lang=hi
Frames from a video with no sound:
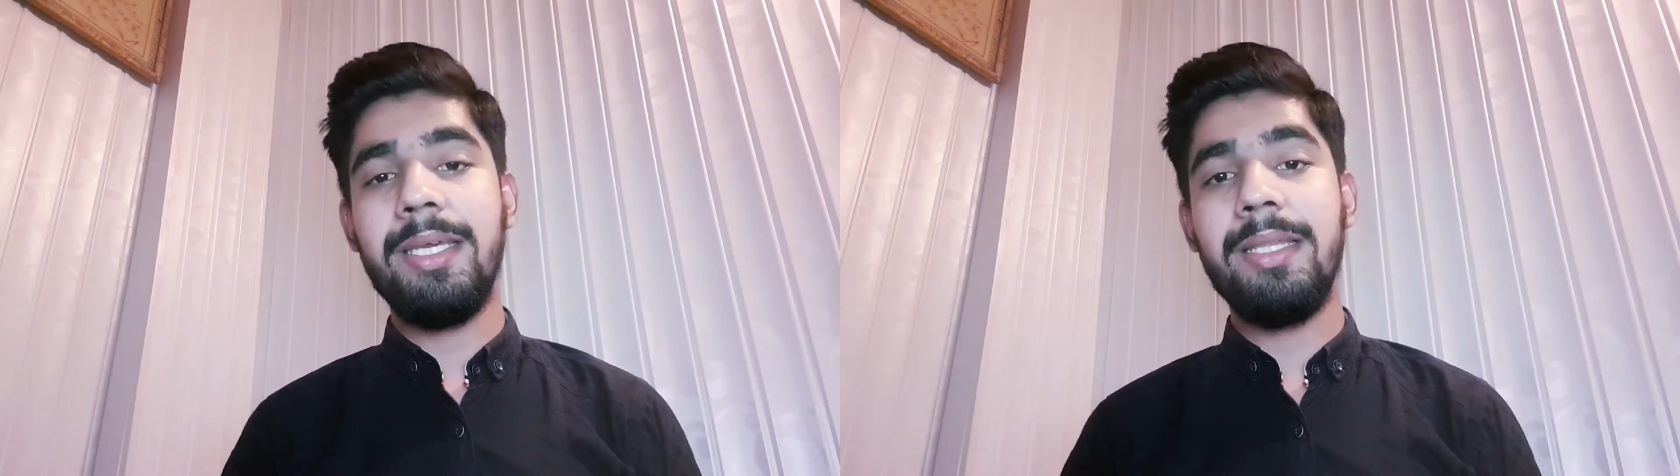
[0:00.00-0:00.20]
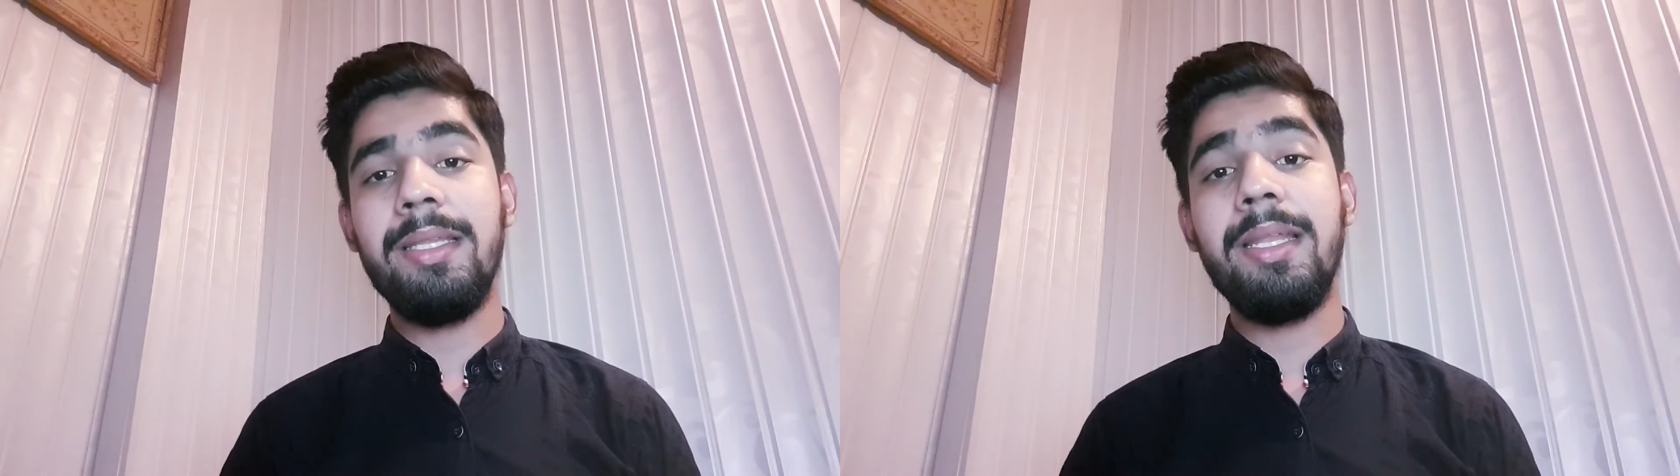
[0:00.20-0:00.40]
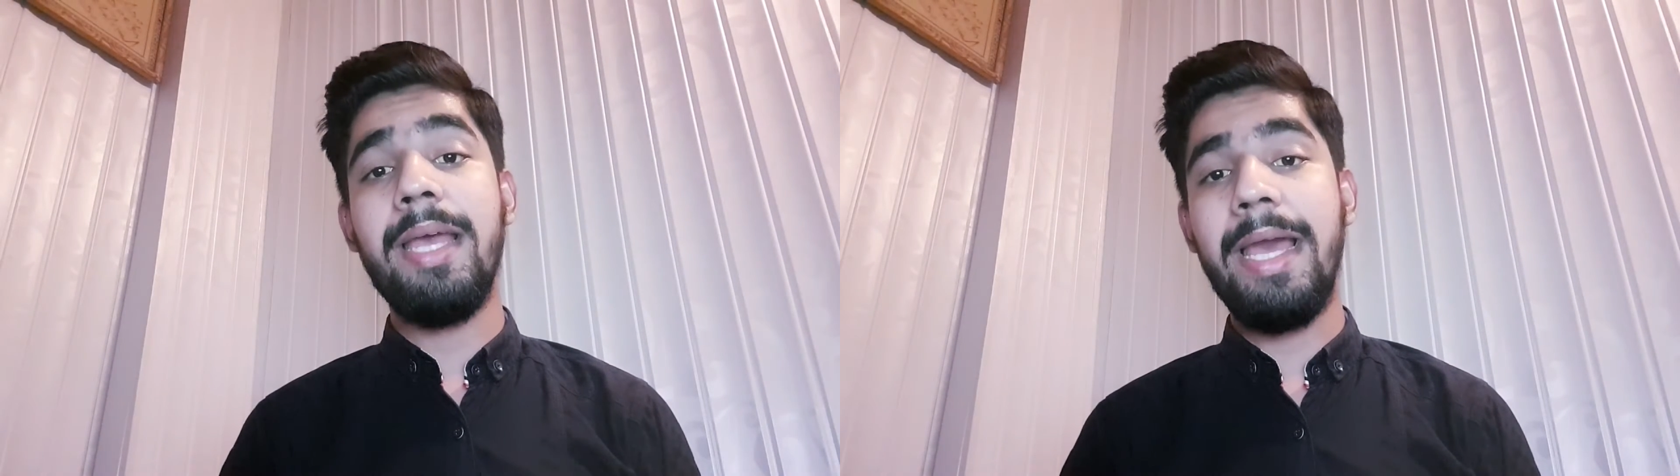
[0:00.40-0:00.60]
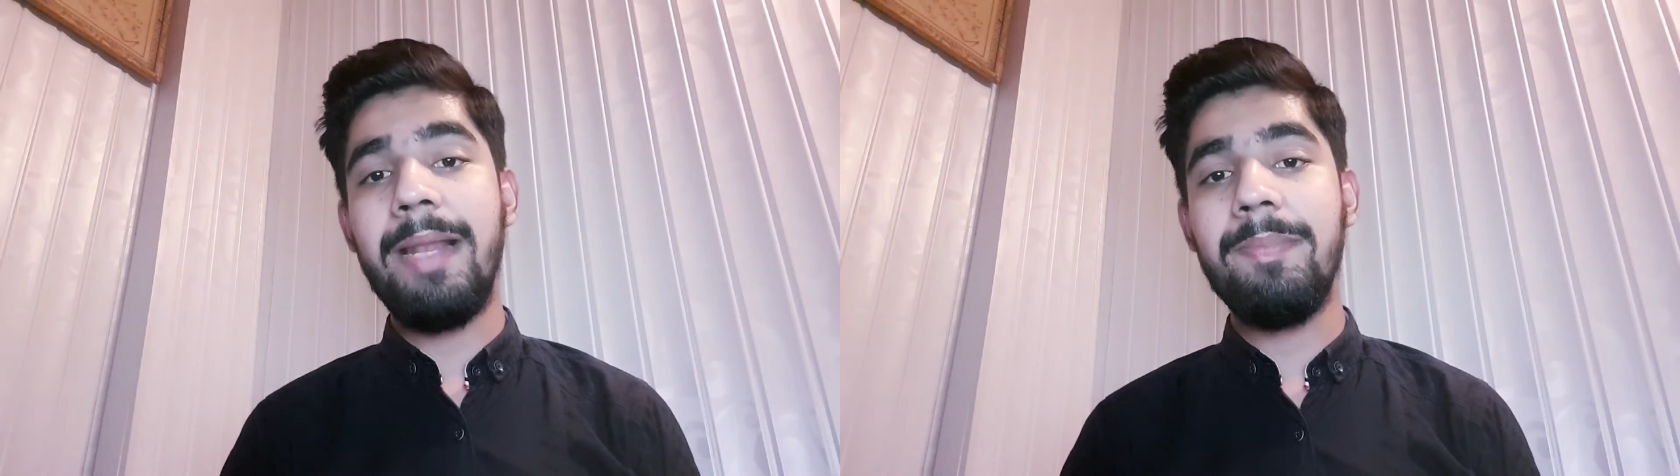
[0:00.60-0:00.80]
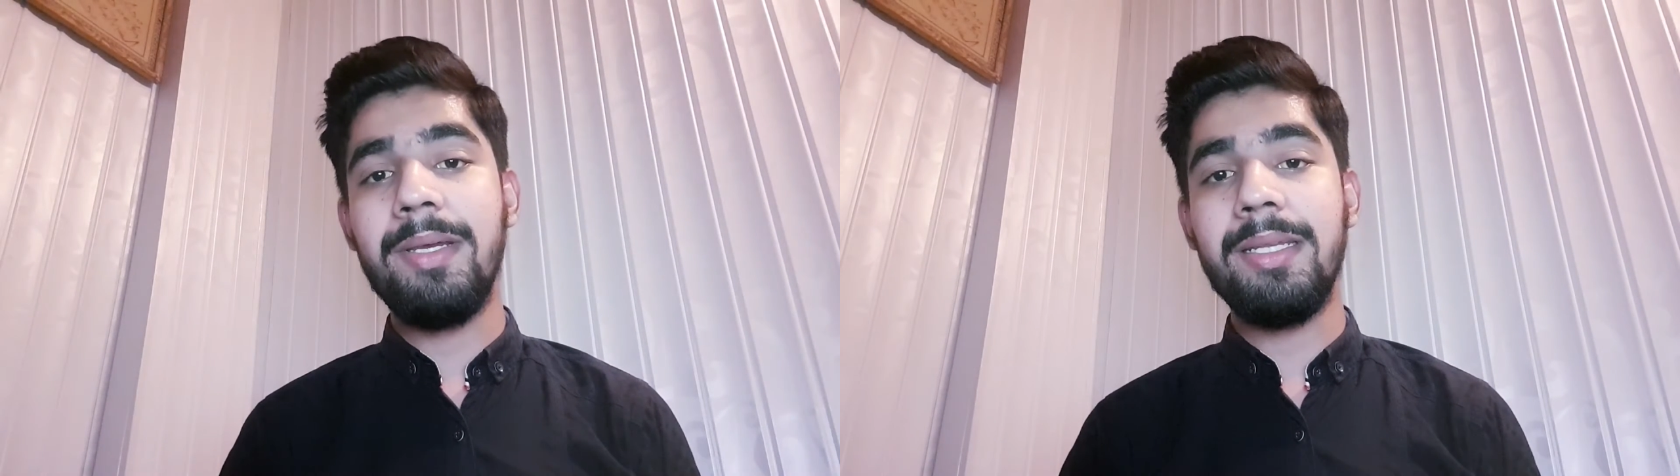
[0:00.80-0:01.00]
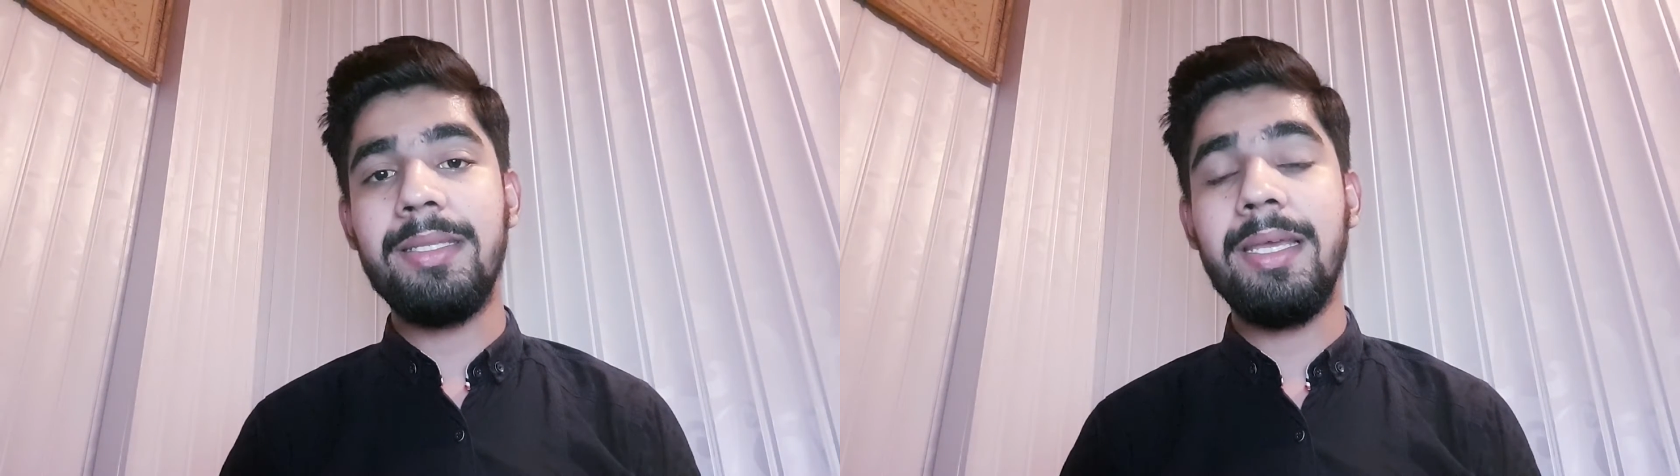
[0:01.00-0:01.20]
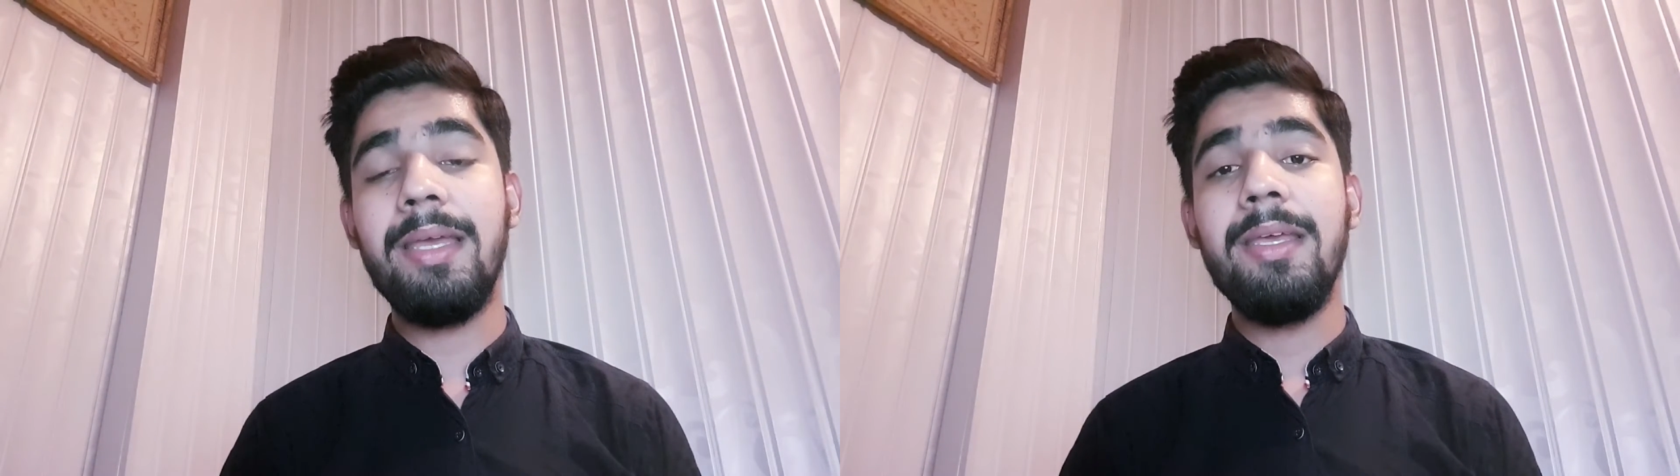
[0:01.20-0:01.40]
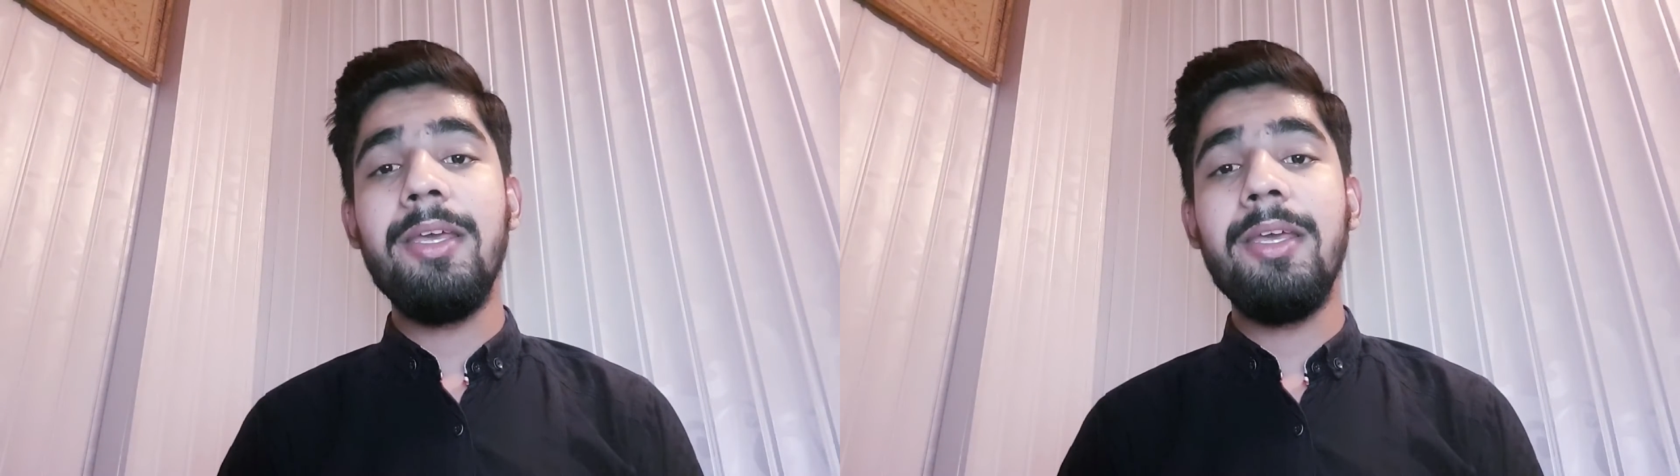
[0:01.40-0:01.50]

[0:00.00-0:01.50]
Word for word: अंदर हेल्प करता है